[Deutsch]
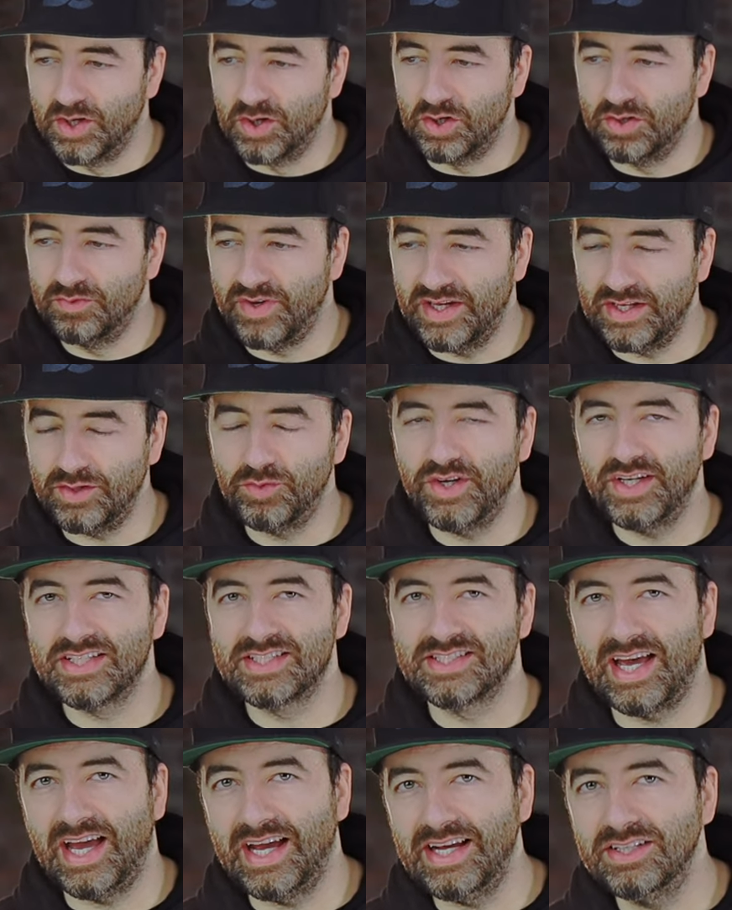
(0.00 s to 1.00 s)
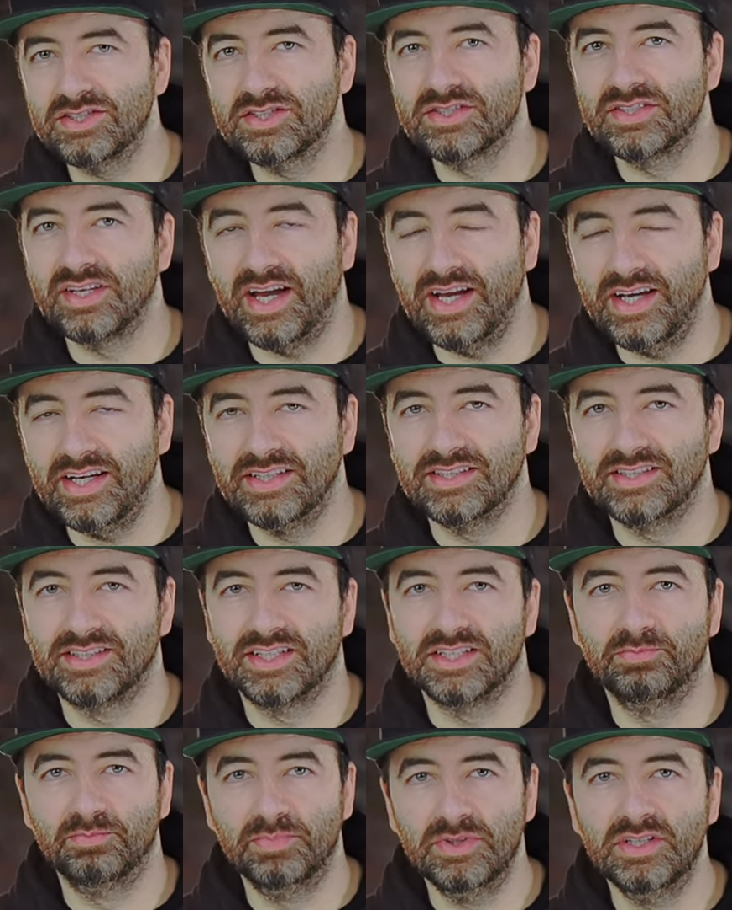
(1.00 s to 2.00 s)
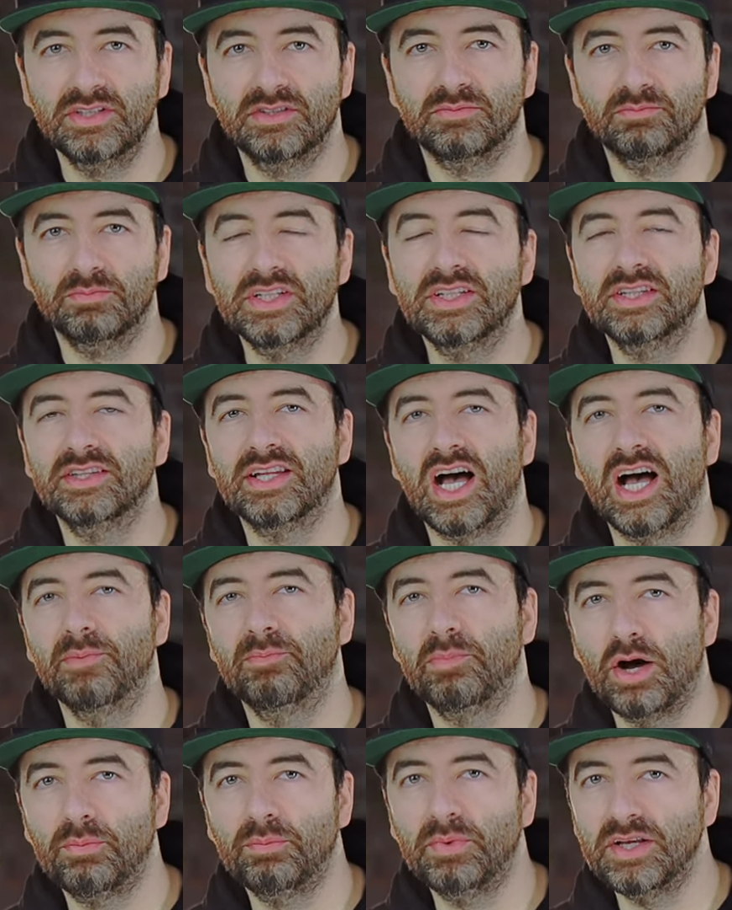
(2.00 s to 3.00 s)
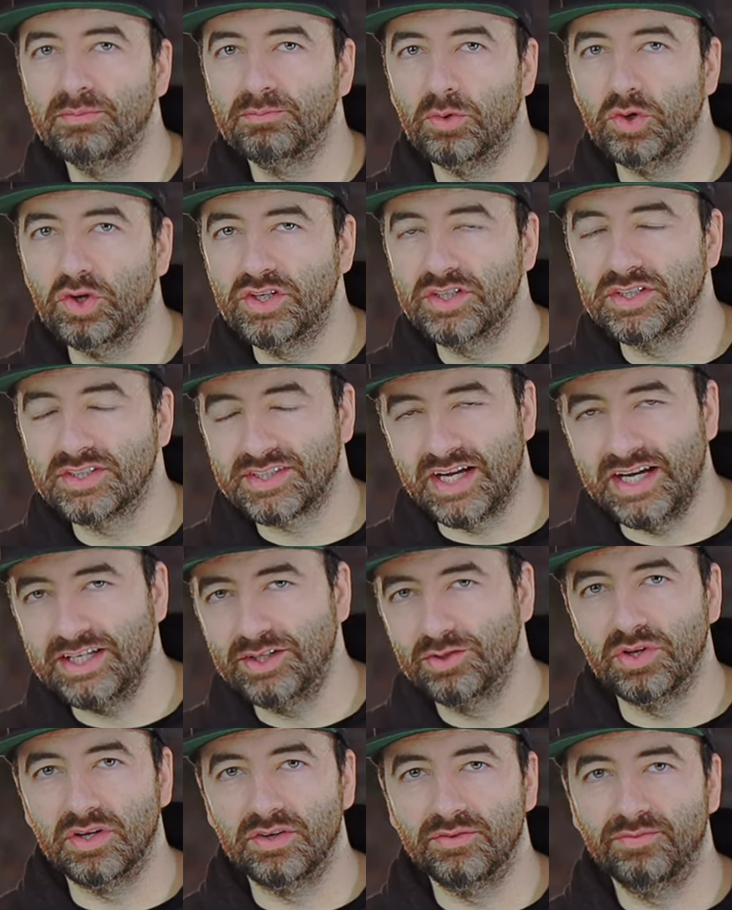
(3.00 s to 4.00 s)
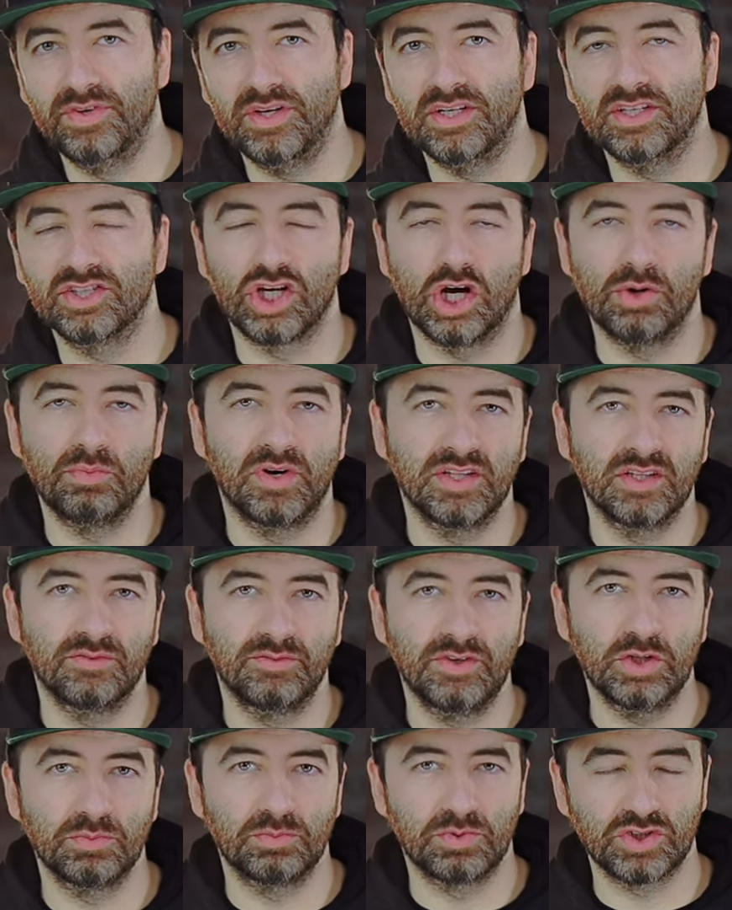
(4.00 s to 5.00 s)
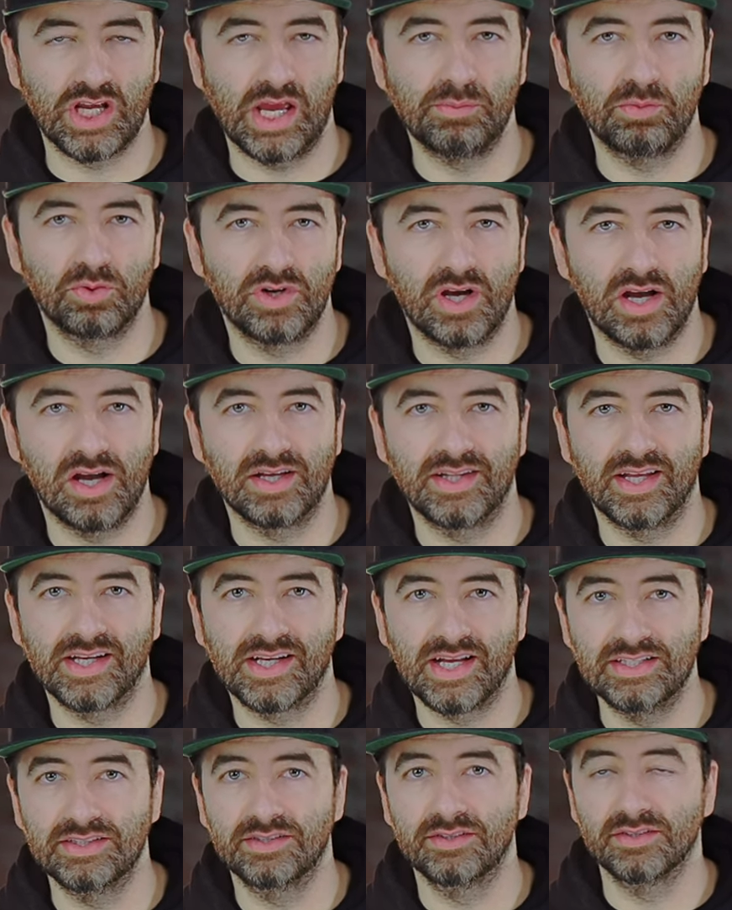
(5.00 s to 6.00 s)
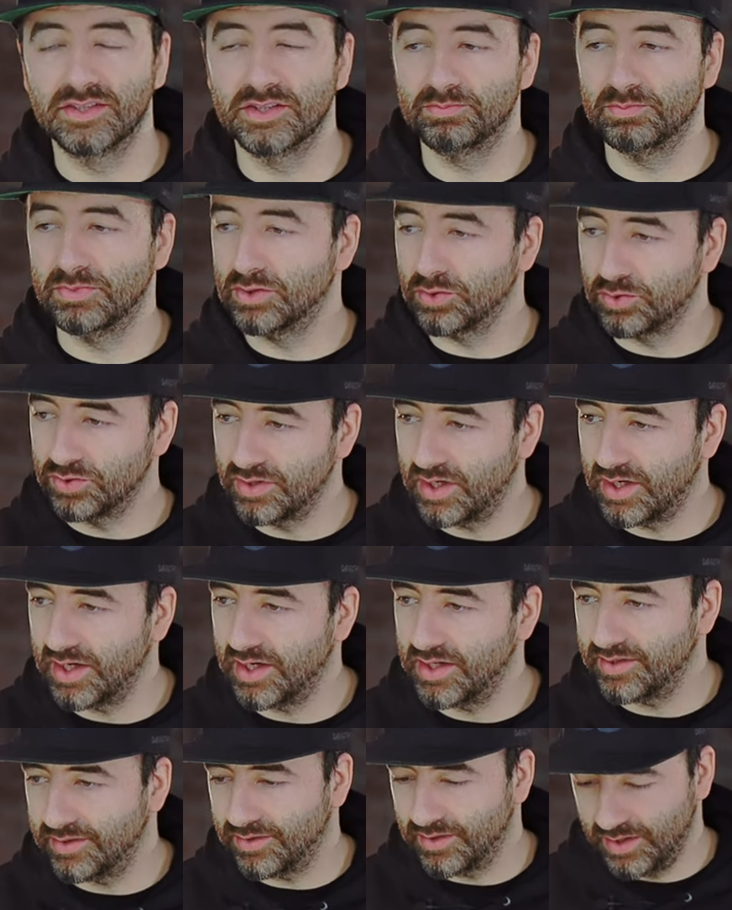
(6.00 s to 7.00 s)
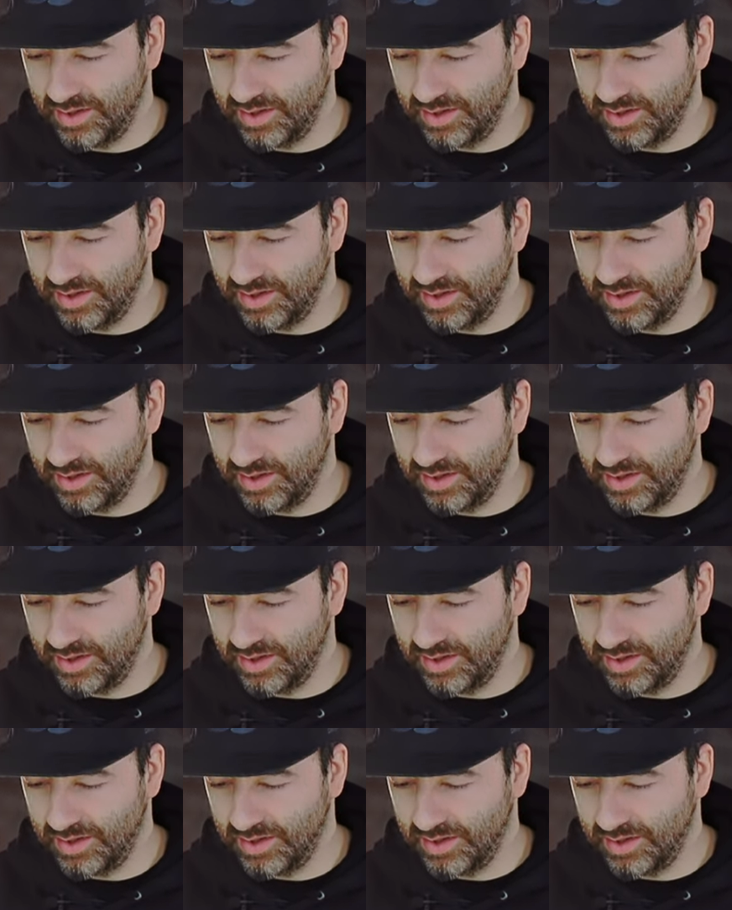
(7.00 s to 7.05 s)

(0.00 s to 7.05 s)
Und wenn du jetzt eins zu eins das Bild mit nachbearbeiten möchtest, kann ich dir nur empfehlen, schau mal in der Videobeschreibung nach, da kannst du das Bild runterladen.